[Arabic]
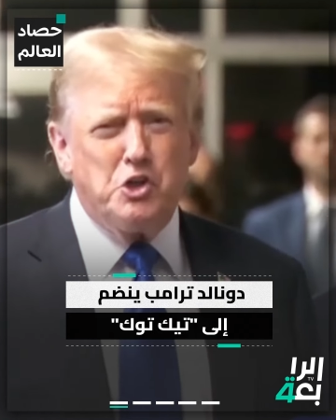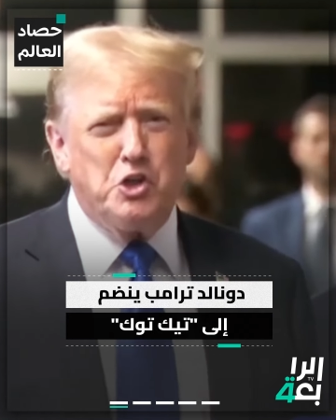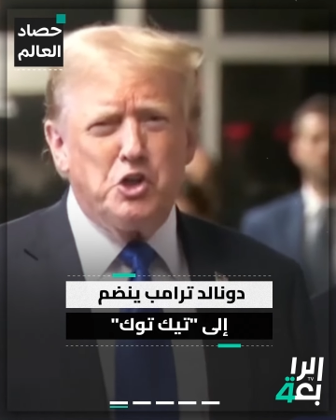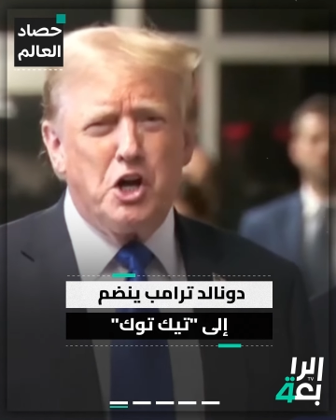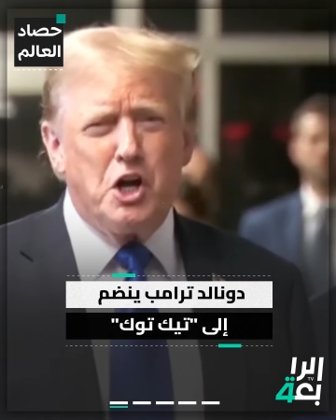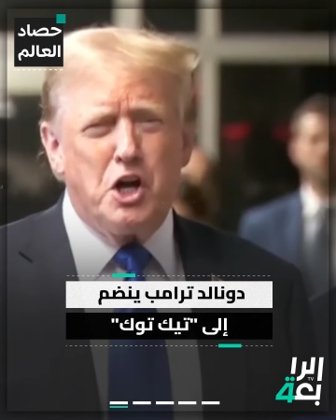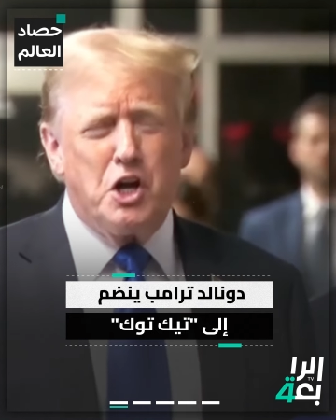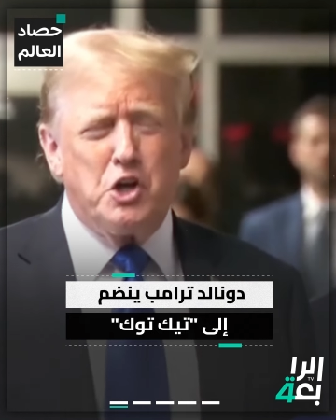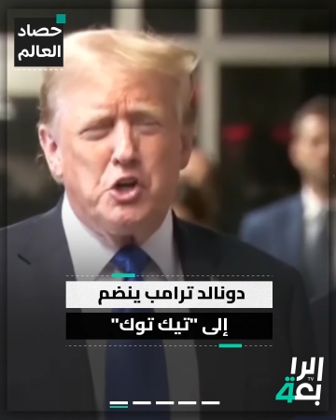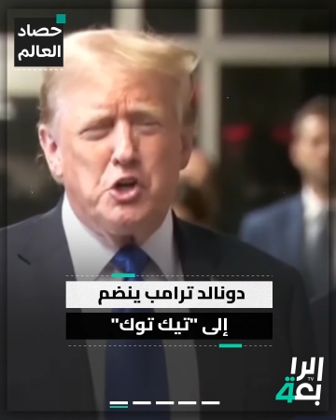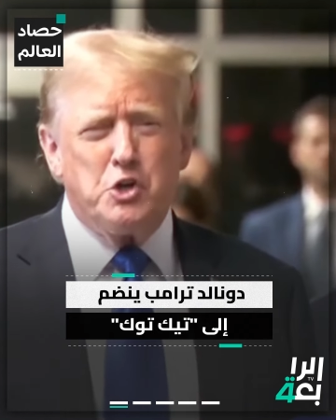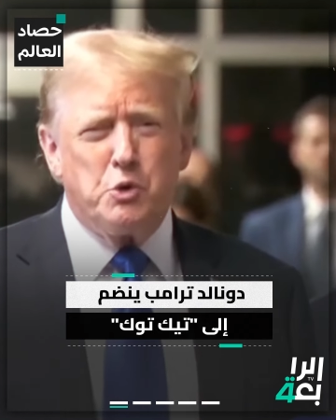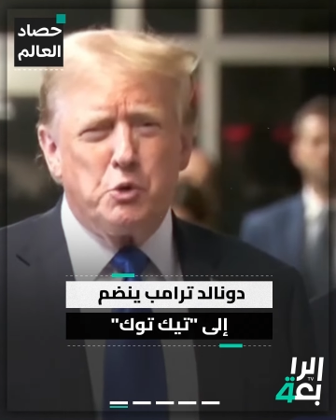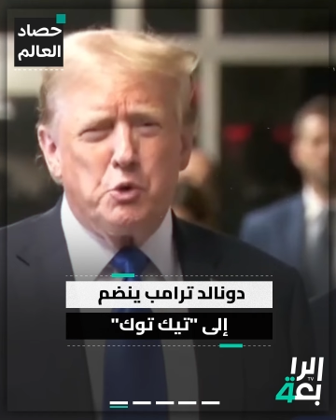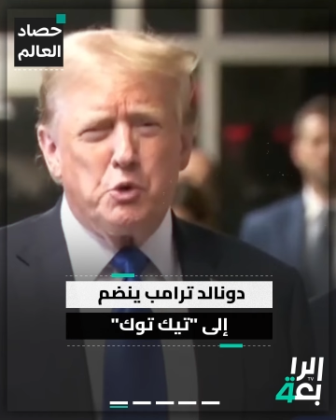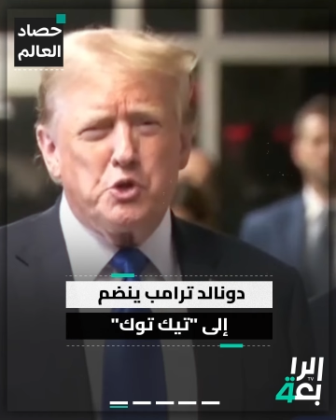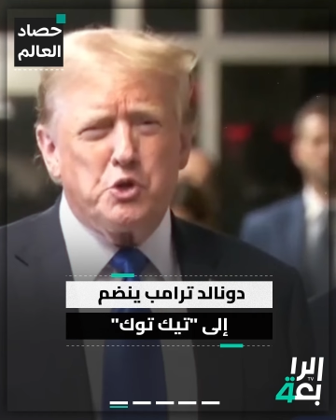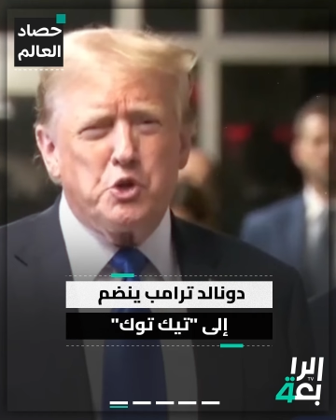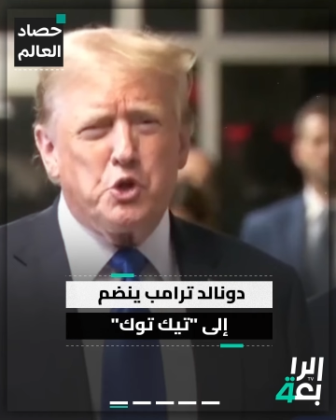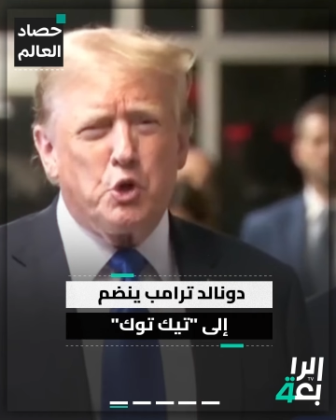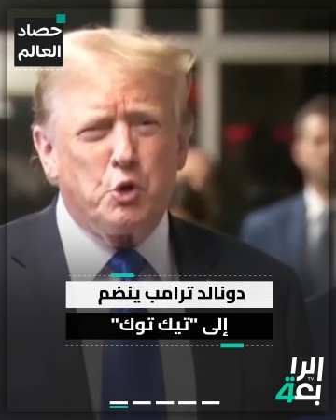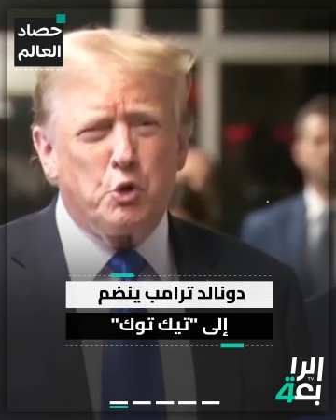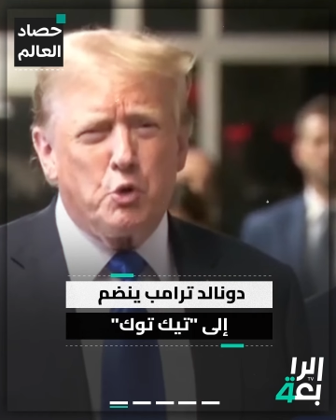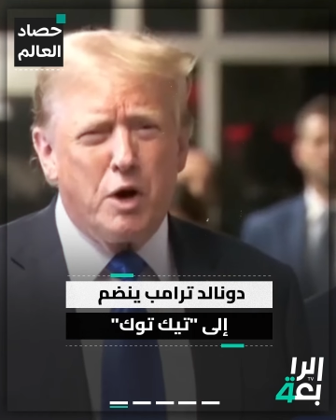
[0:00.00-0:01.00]

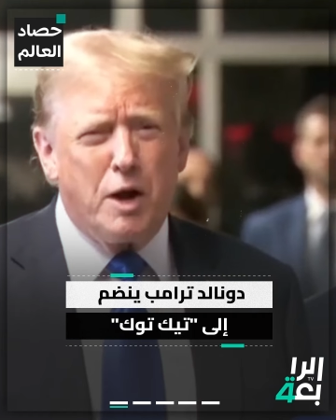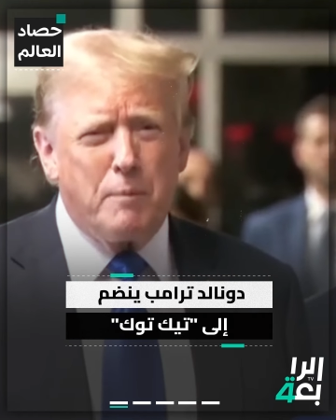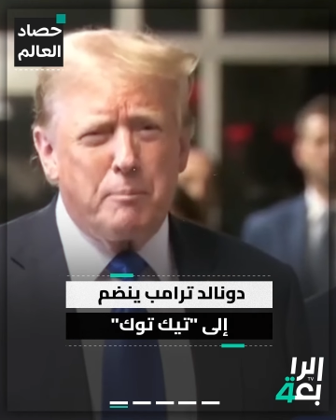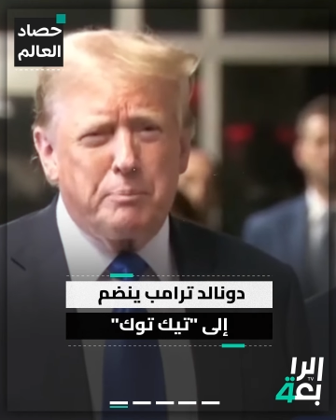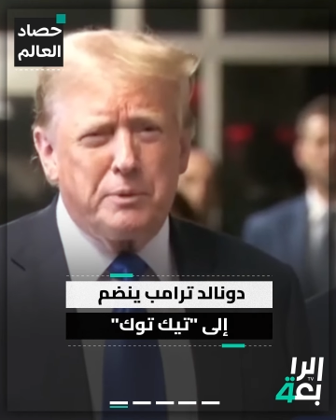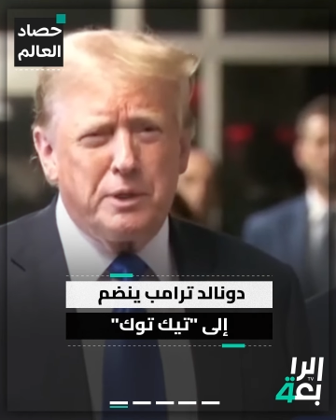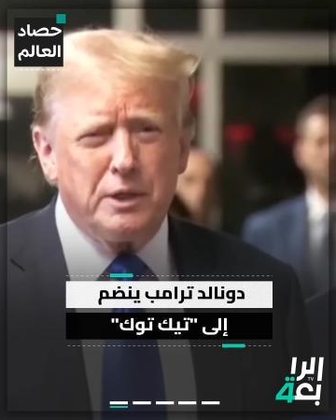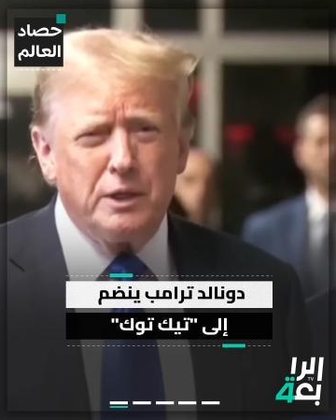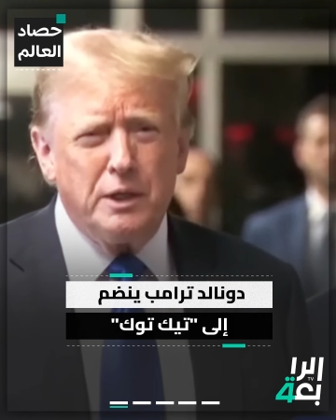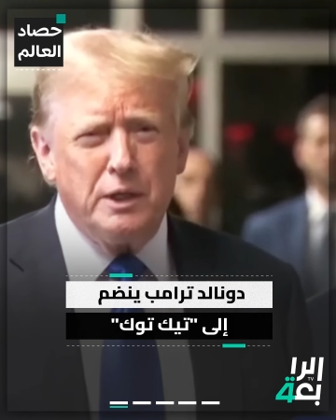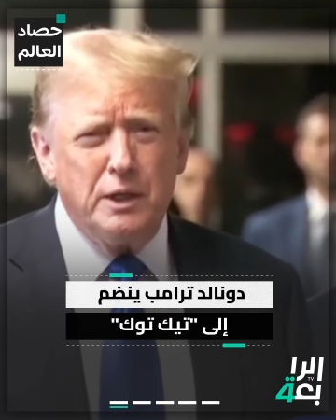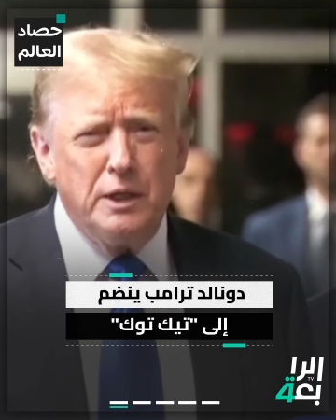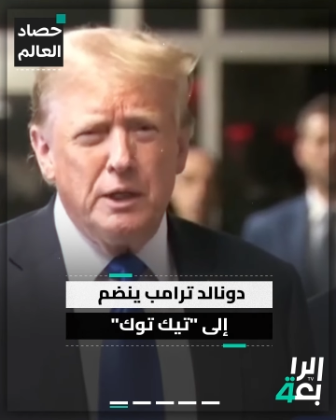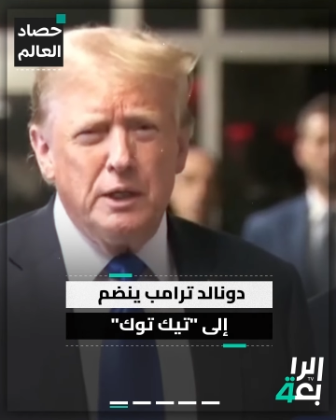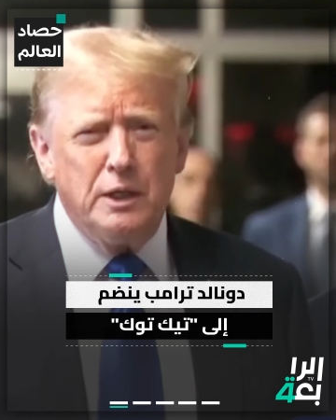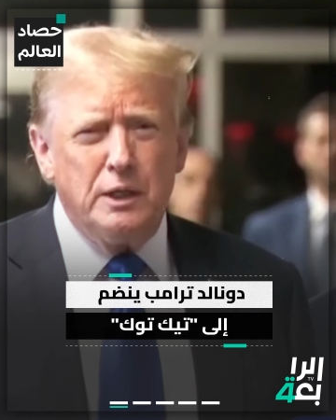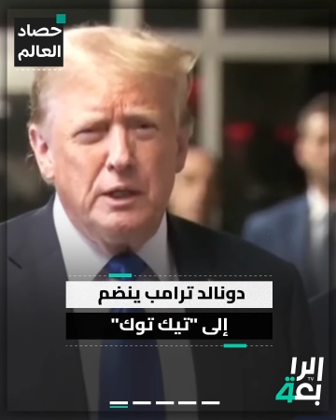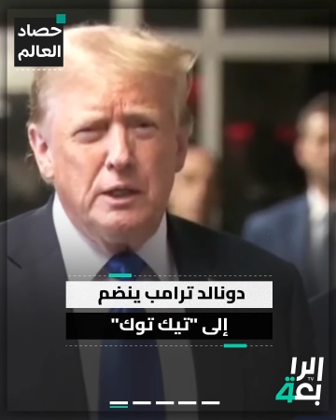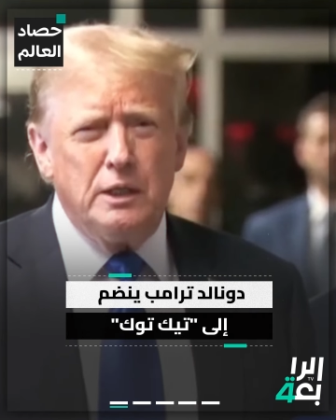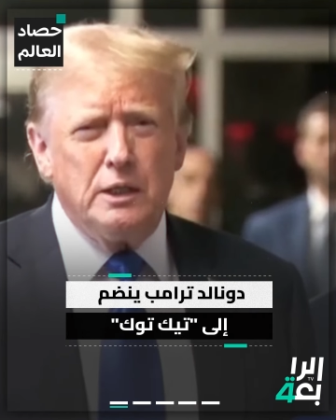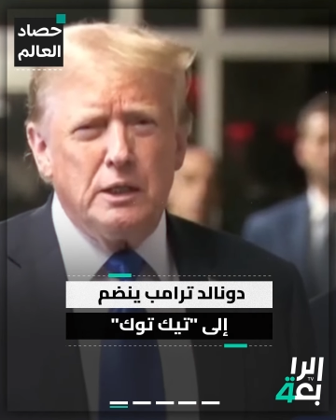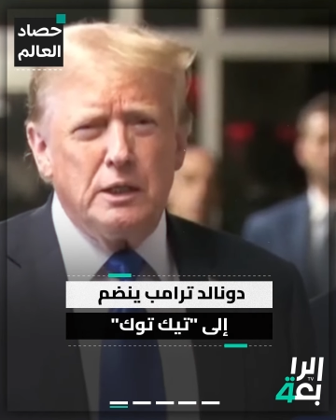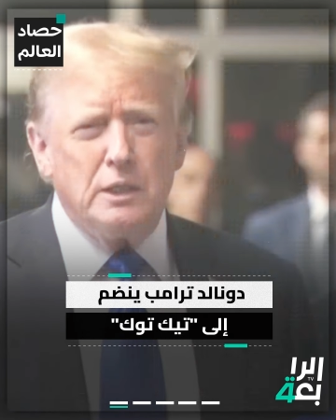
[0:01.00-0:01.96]
المختلطة في نيويورك